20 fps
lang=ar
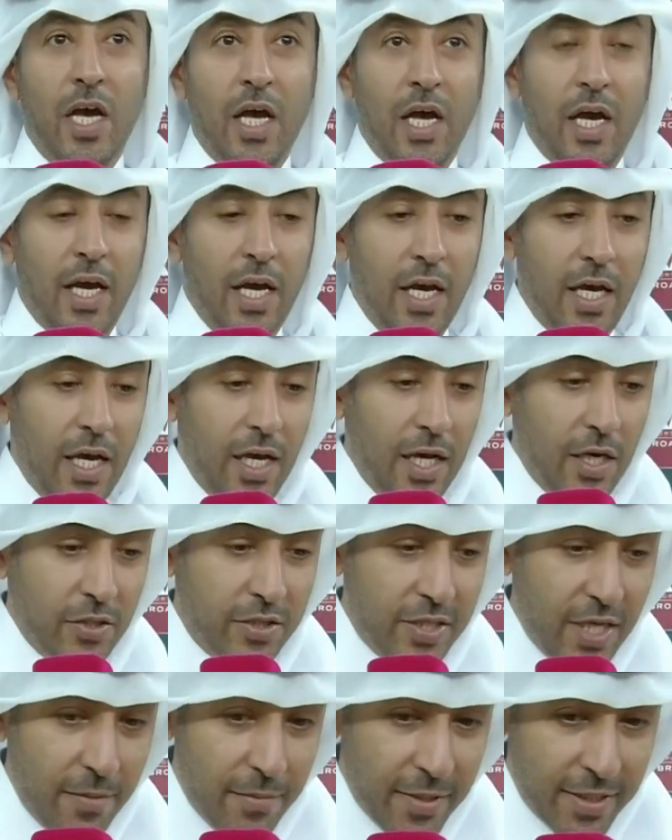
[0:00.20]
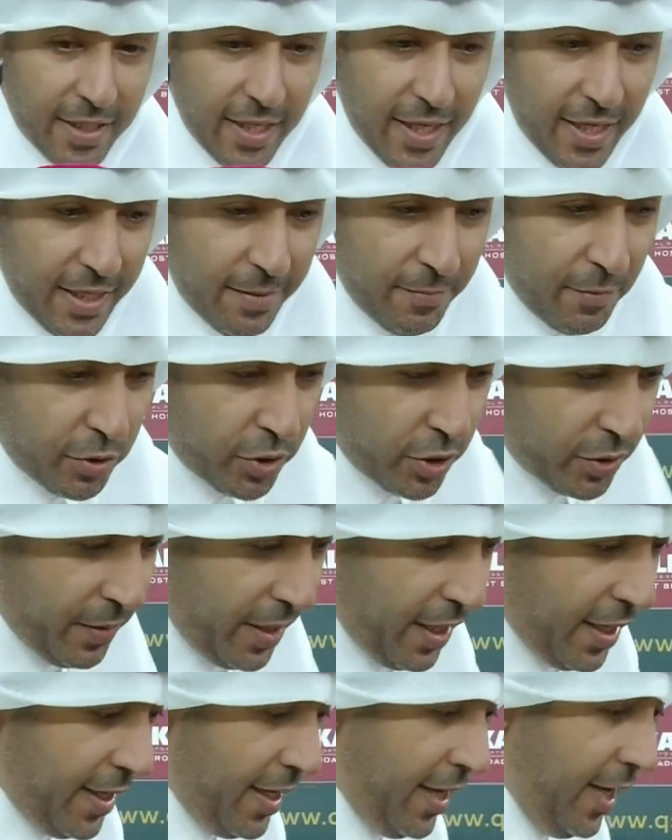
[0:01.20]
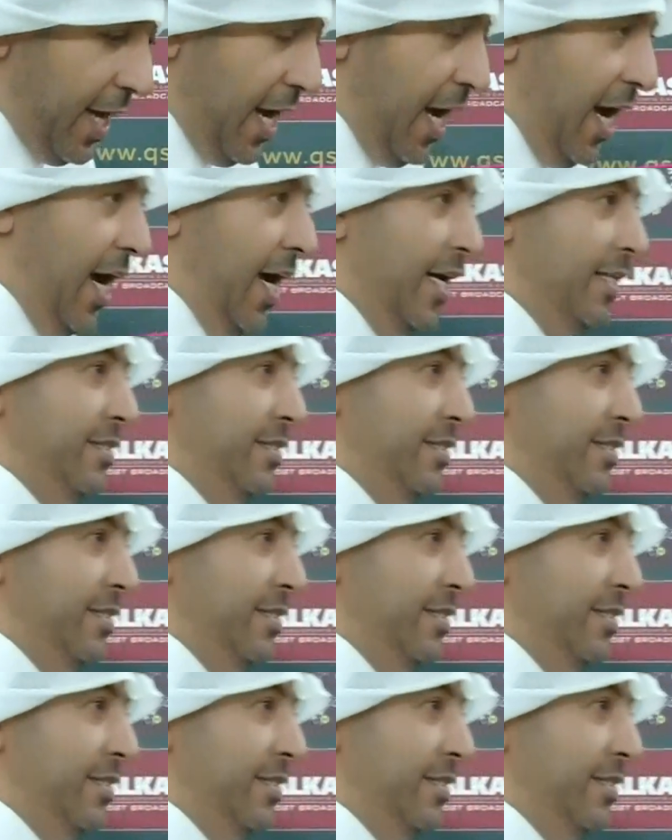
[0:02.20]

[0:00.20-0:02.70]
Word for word: آه، اسامه الطيري موجود معنا احد